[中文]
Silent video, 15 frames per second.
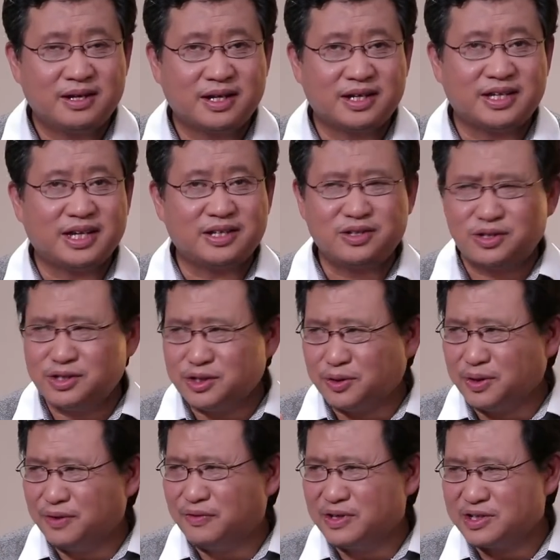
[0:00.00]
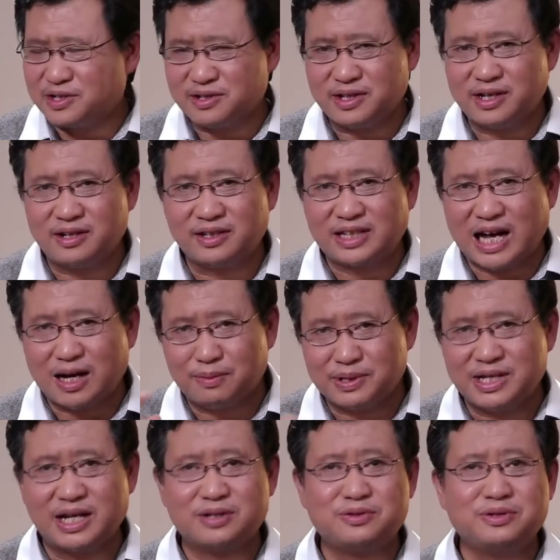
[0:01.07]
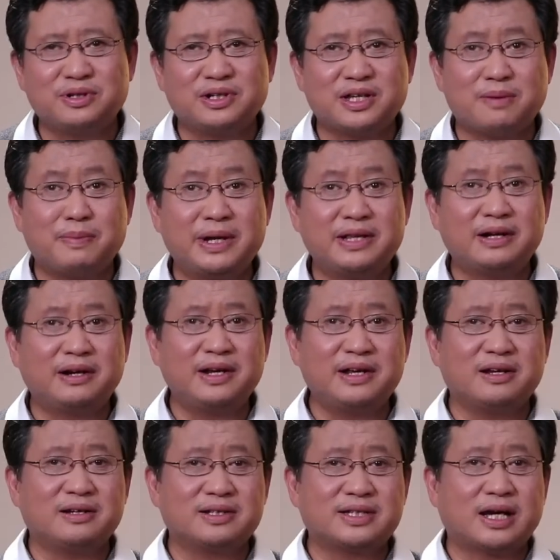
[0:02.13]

啊，也就是有一方实在是打不下去了，也没能力了，